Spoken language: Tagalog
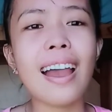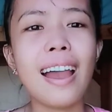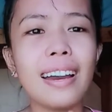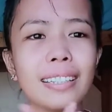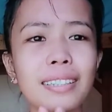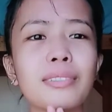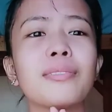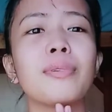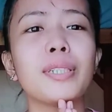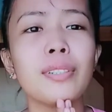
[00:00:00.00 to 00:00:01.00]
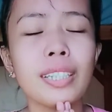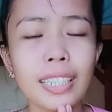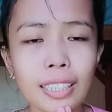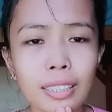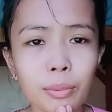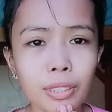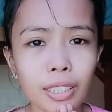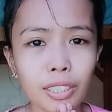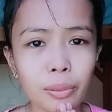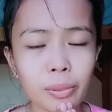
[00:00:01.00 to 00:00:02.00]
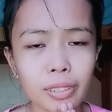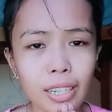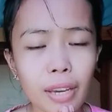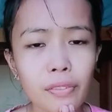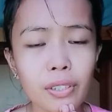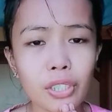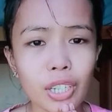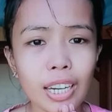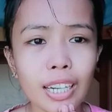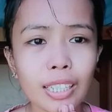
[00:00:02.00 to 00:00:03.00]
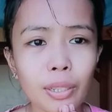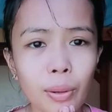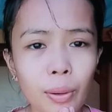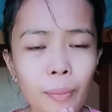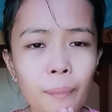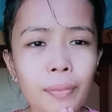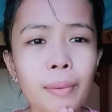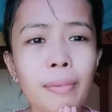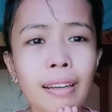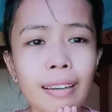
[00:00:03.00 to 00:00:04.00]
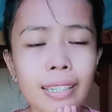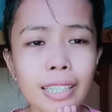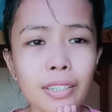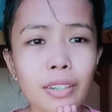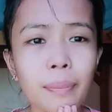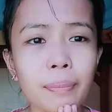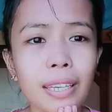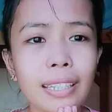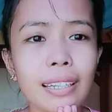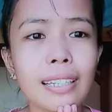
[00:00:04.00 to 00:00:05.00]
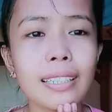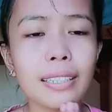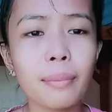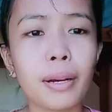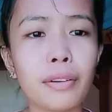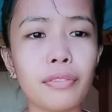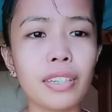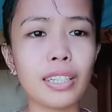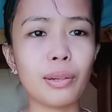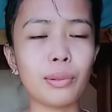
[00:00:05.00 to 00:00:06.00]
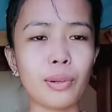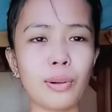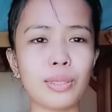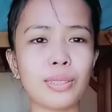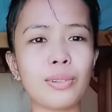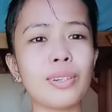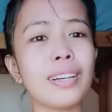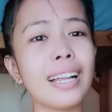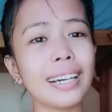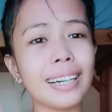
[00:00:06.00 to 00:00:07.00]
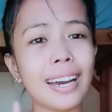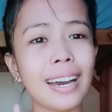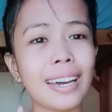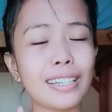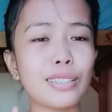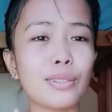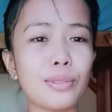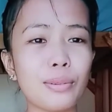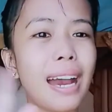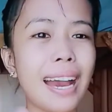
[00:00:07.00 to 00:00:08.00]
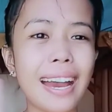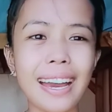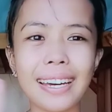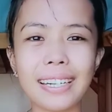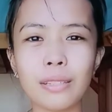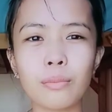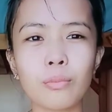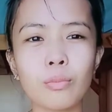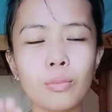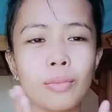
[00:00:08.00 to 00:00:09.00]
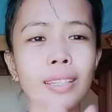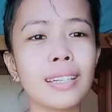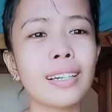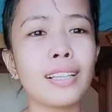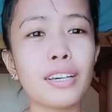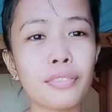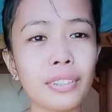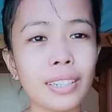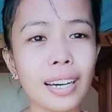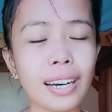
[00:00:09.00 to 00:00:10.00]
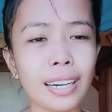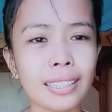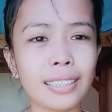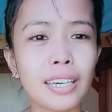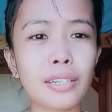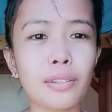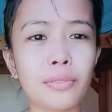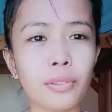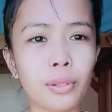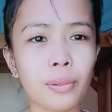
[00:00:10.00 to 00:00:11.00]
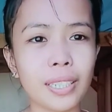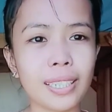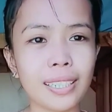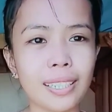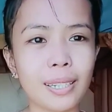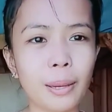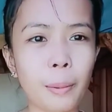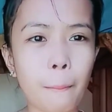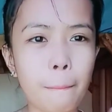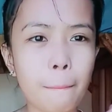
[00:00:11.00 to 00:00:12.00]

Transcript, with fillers: at huwag nyo rin kalimutang i-subscribe yung channel ko para lagi kang updated sa mga video ko. So, yun lang guys. So, bye. love you guys. Thank you for watching.